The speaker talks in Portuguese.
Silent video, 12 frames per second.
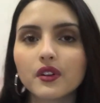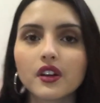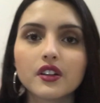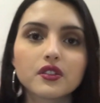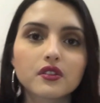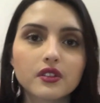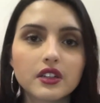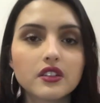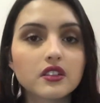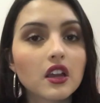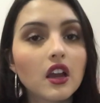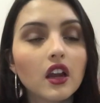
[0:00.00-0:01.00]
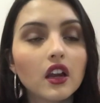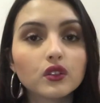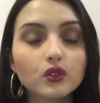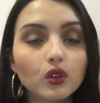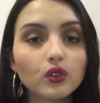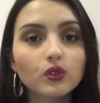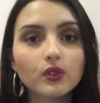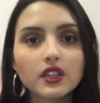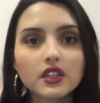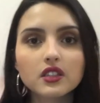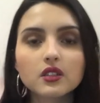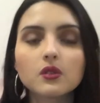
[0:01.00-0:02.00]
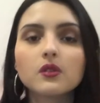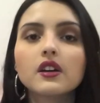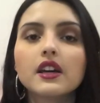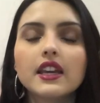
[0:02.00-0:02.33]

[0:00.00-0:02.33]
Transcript: cut crease, tudo isso.